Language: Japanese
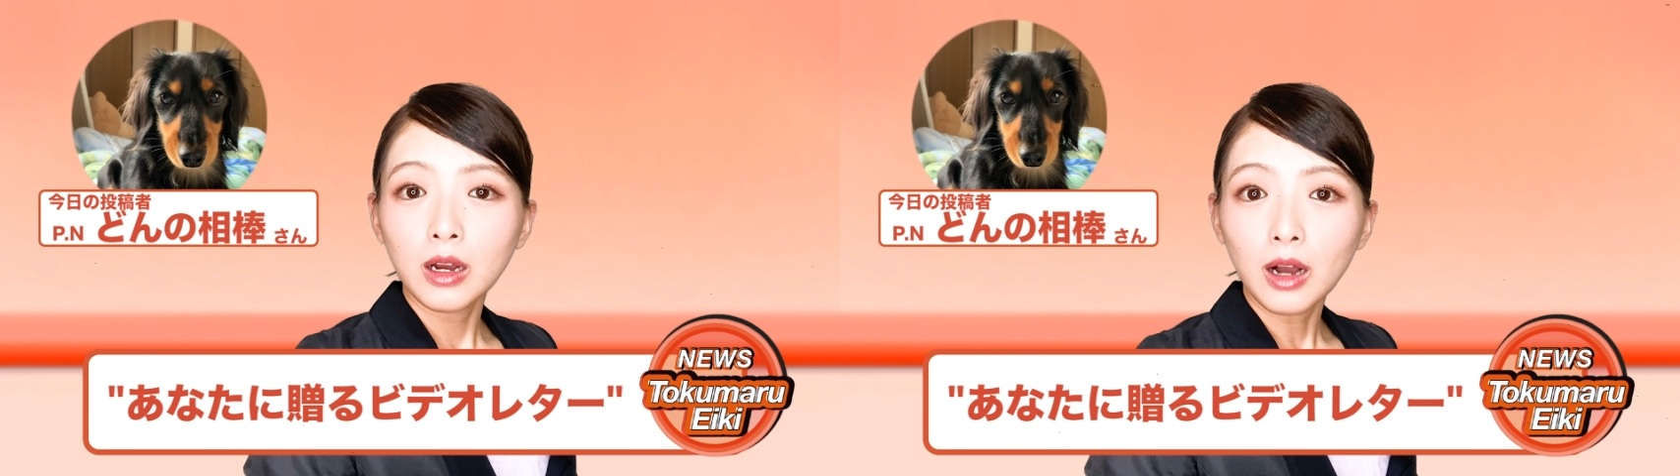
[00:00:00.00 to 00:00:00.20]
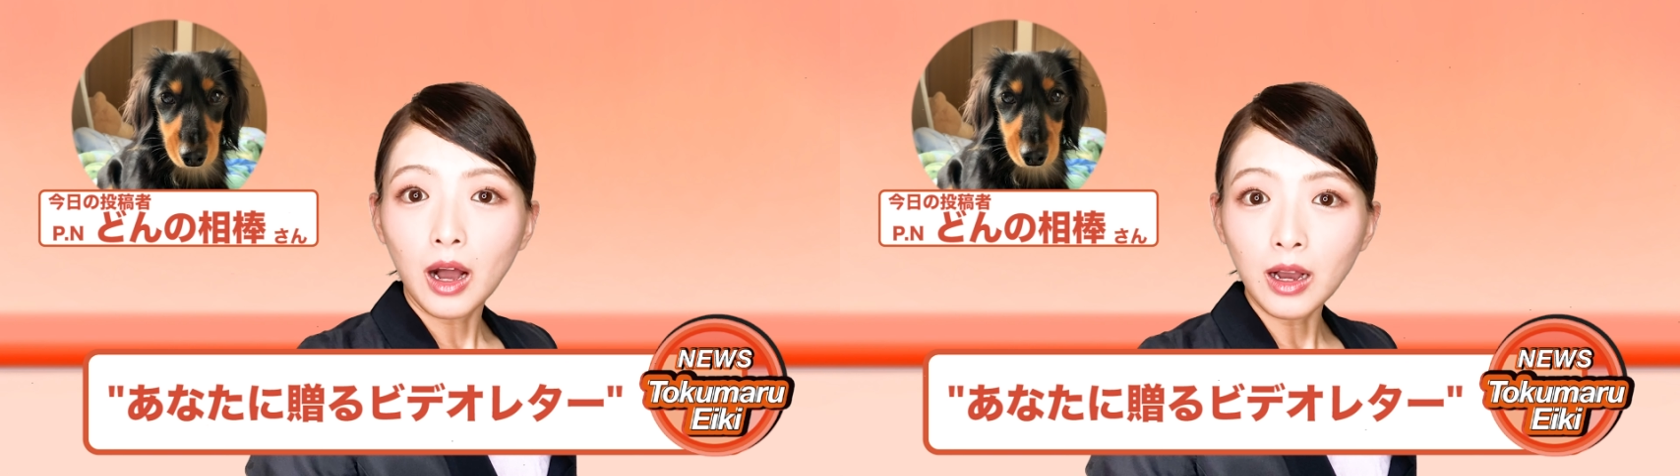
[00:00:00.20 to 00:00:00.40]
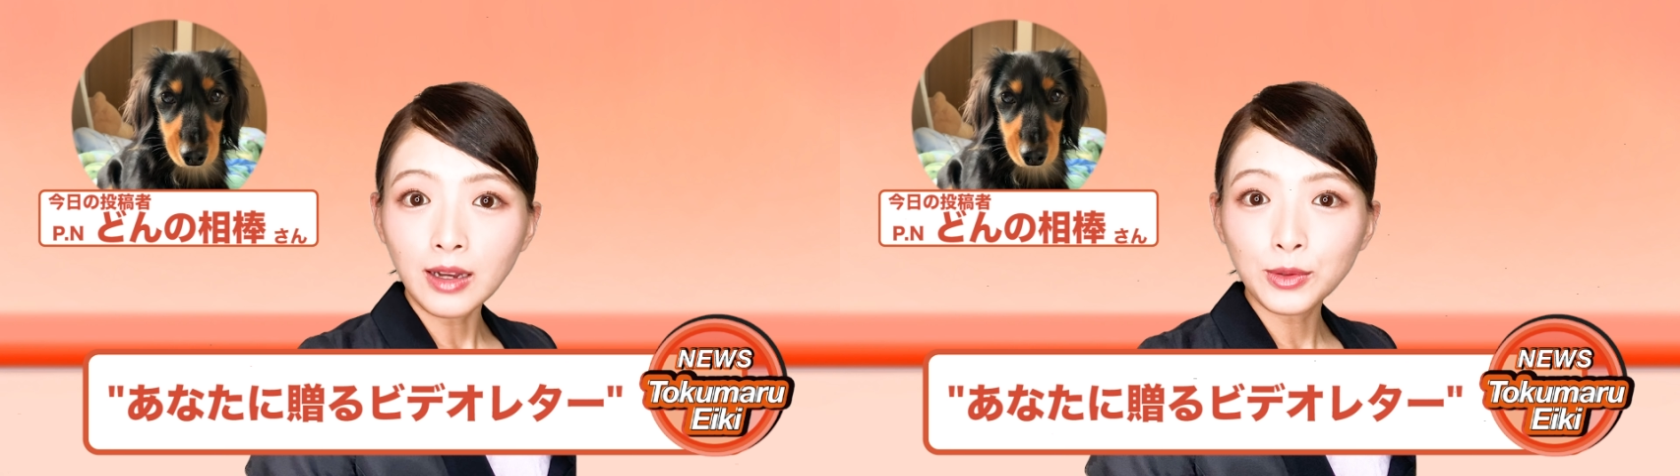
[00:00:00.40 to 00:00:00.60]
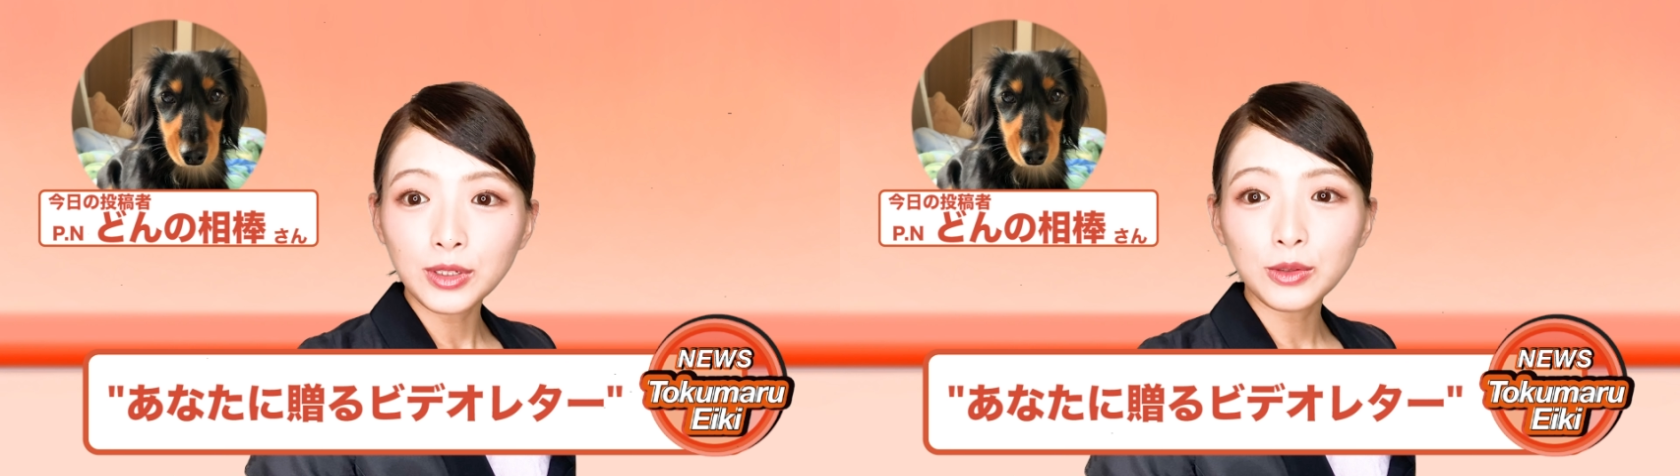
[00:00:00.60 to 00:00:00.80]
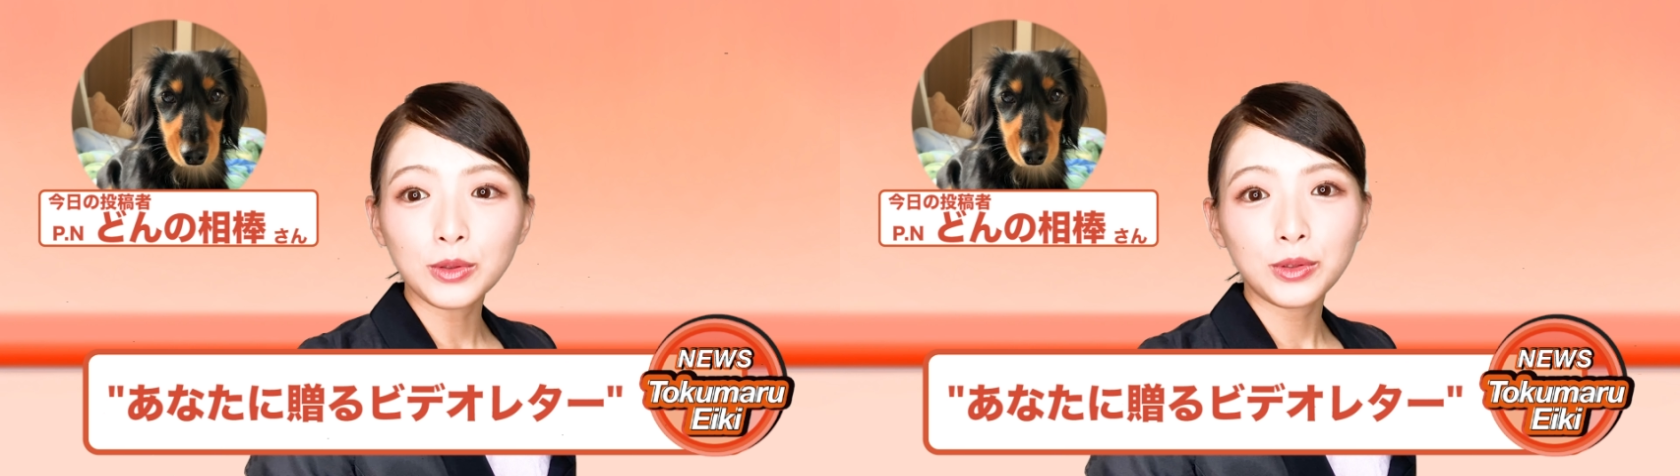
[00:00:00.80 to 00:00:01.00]
母の
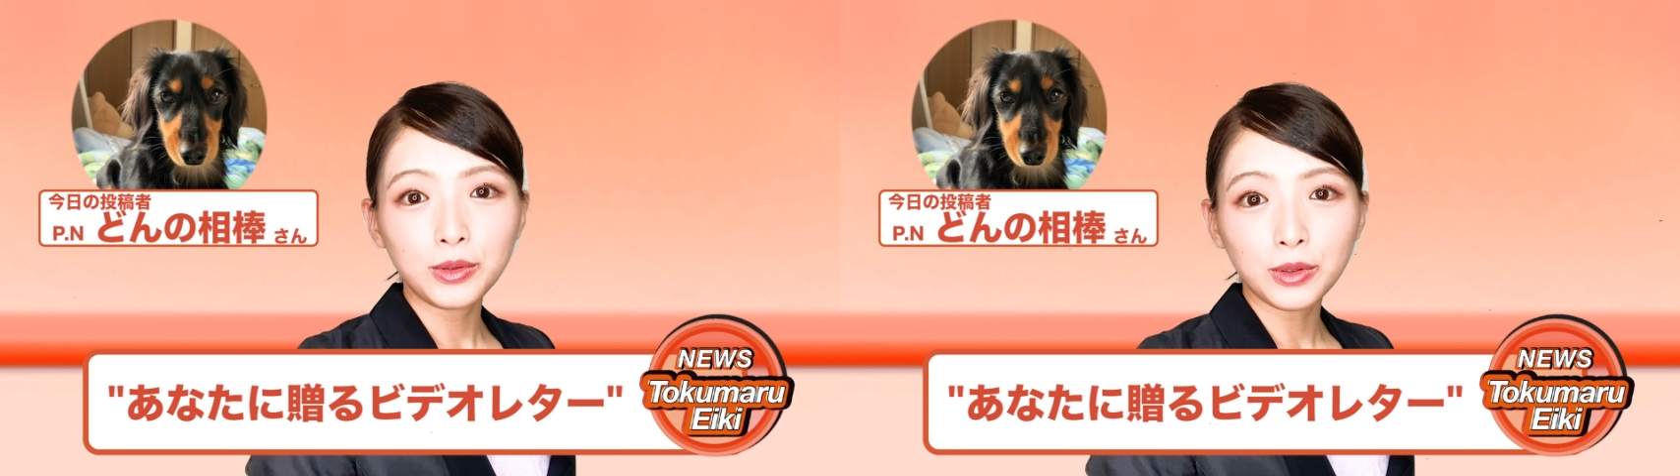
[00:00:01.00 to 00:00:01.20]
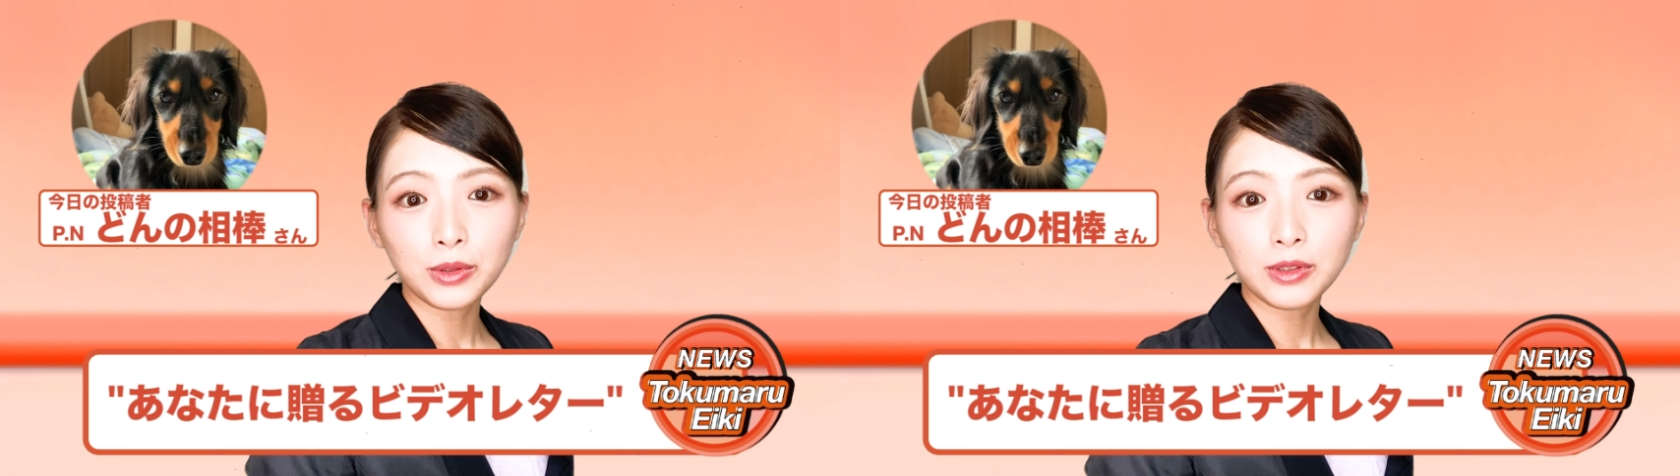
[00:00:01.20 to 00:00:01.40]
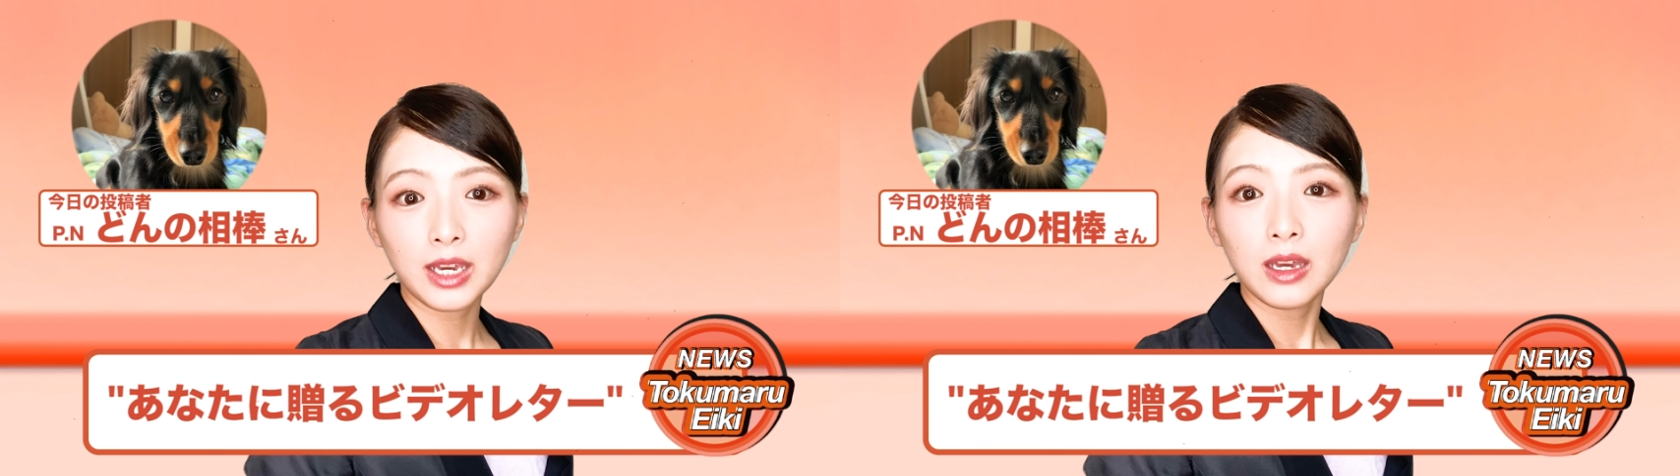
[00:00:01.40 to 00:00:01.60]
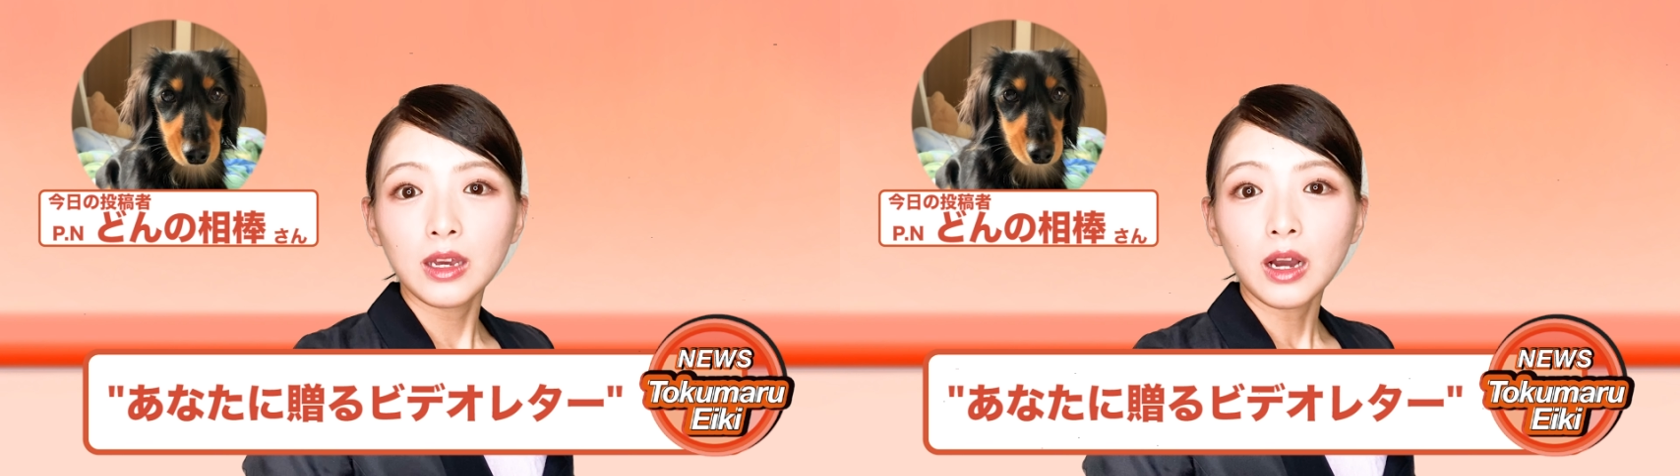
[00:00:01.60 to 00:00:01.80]
日ということで、